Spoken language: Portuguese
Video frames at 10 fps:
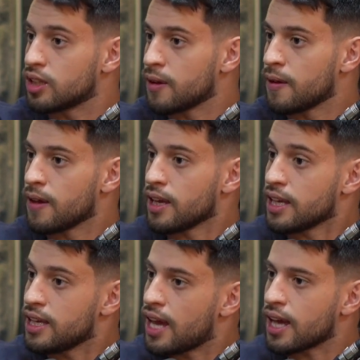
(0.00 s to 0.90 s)
Exato.
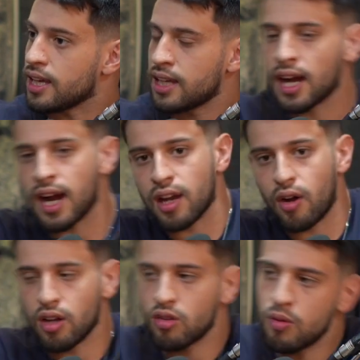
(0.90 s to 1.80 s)
E aí, cara,
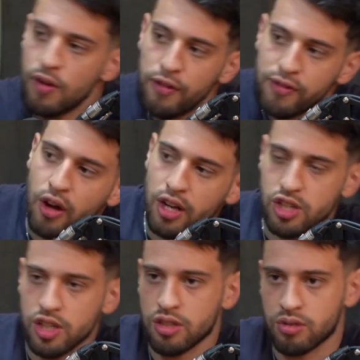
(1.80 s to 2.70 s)
olha como é
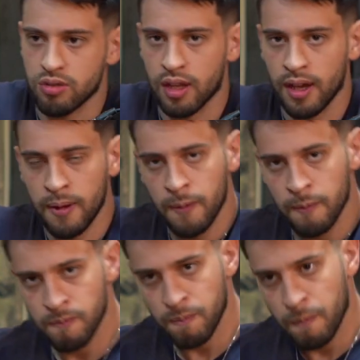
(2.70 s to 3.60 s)
forte isso, né?
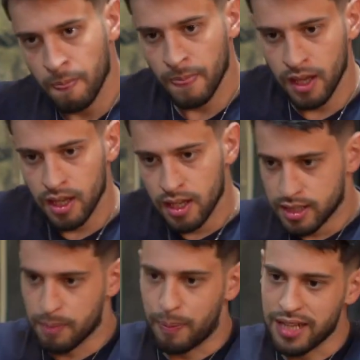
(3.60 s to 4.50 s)

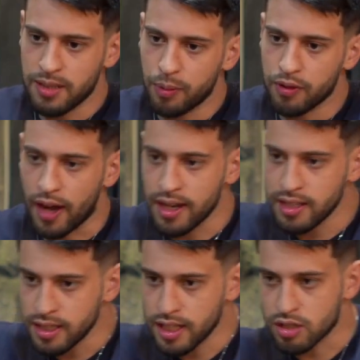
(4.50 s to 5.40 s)
Você passa por
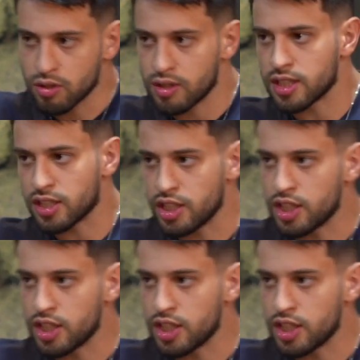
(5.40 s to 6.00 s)
várias tentações, assim,